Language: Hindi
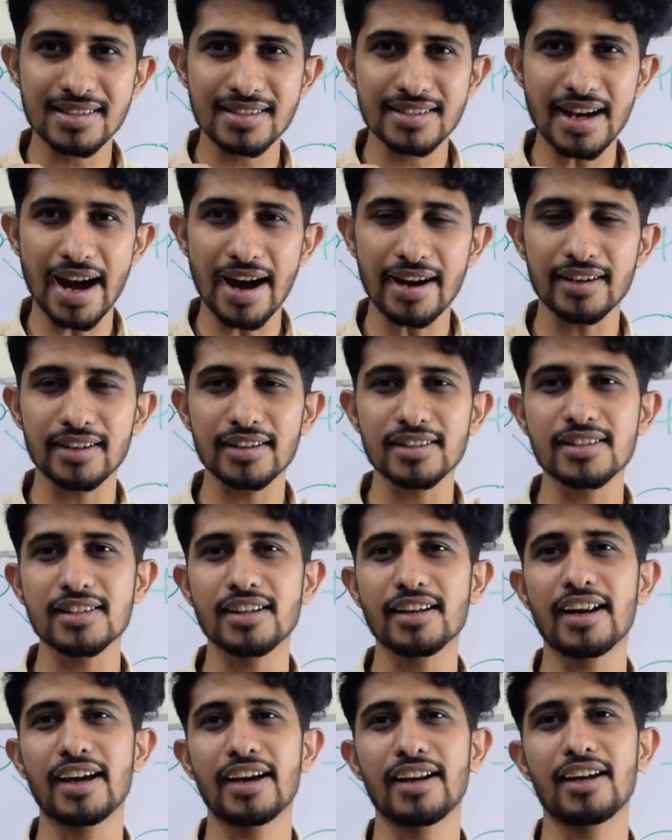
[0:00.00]

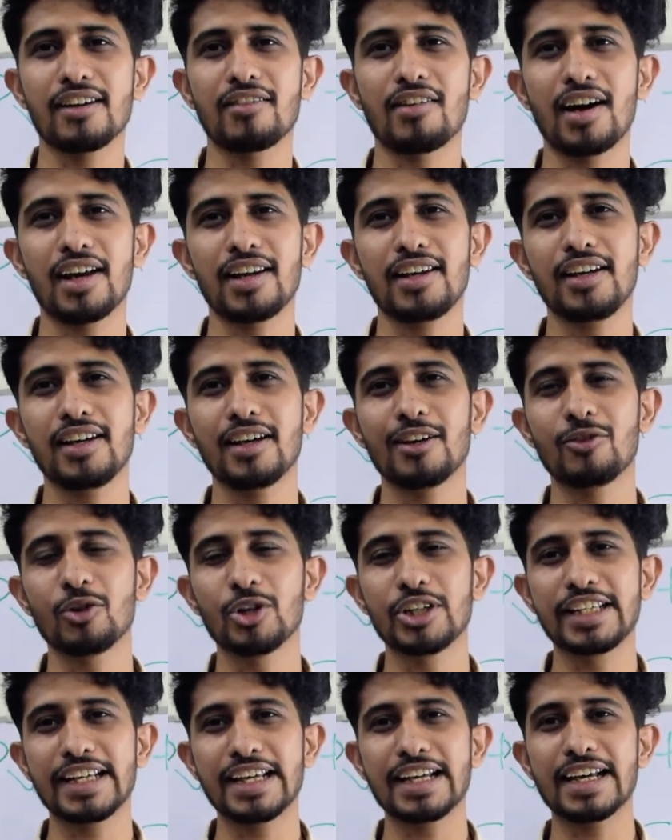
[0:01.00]
स्ट्रेटजी रहने वाली है वो
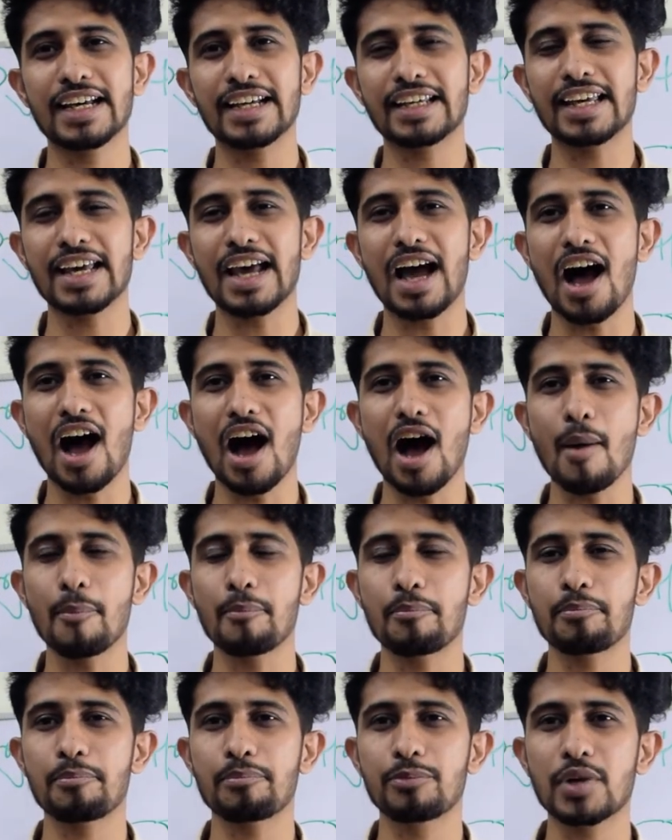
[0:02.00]
ये है कि
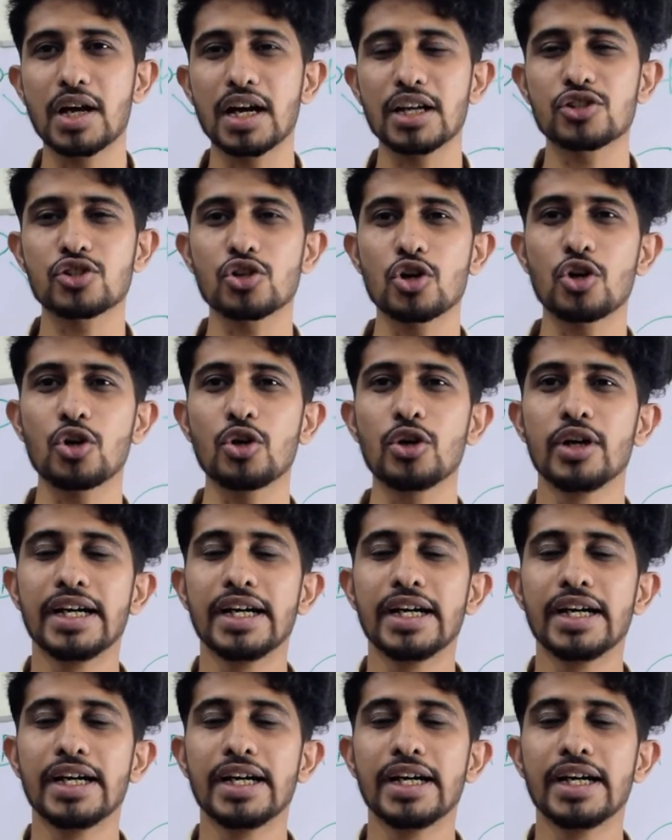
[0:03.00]
आपका जो